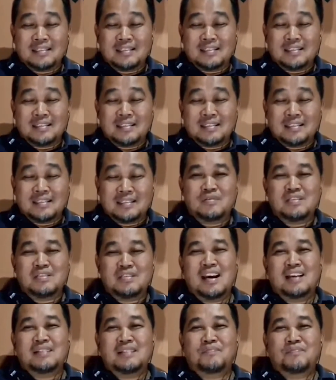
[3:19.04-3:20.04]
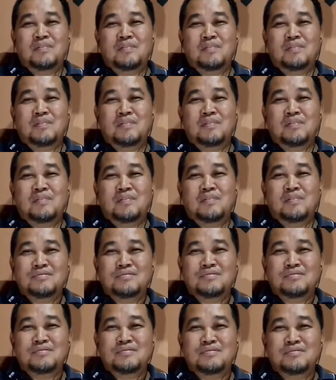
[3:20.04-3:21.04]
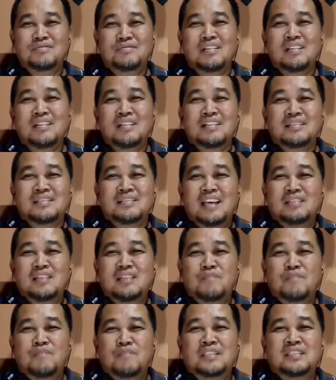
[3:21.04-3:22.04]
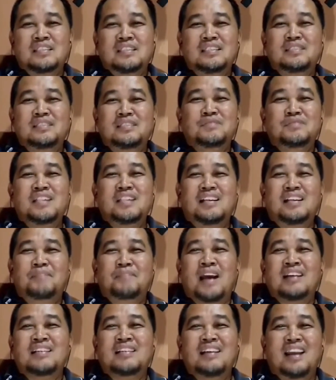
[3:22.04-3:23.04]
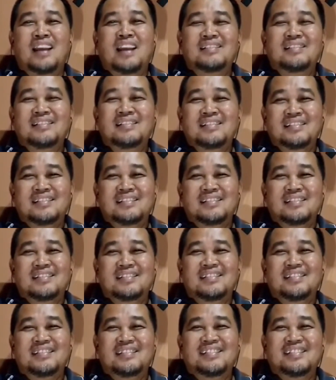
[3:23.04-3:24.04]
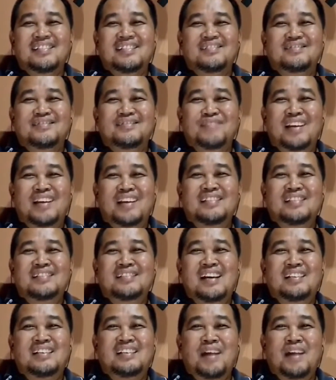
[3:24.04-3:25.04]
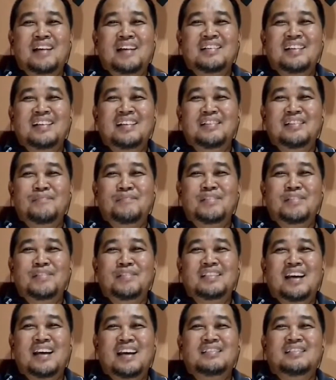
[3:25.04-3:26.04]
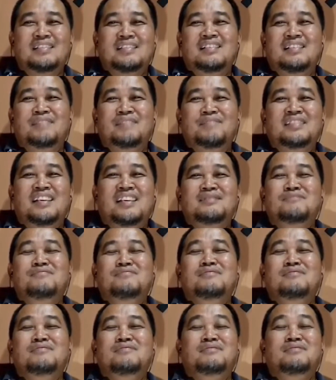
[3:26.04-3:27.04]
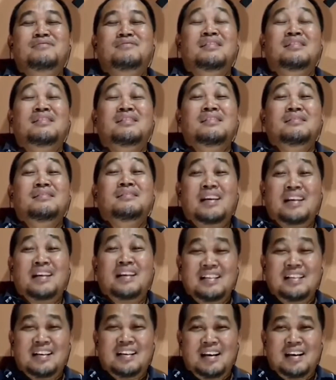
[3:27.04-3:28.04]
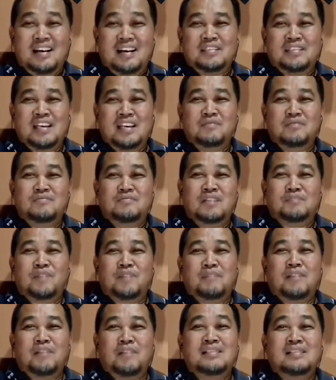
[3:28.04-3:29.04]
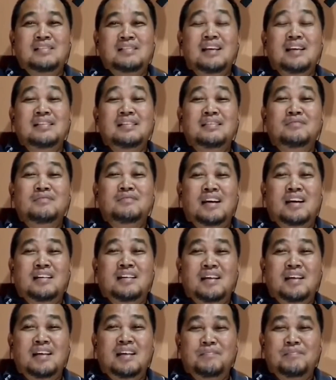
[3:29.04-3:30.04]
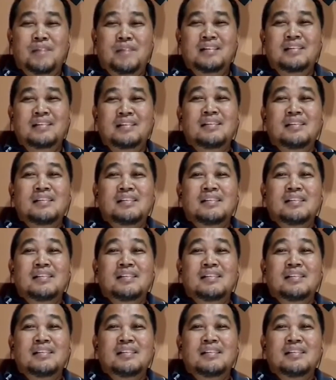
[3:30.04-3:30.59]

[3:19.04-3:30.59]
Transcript: kemudian belum hadir itu saya tahu persis itu tidak ada panggilan itu loh sebenarnya tidak ada panggilan sama sekali terhadap Esan Yunus makanya kenapa saya gugat pra peradilan itu karena memang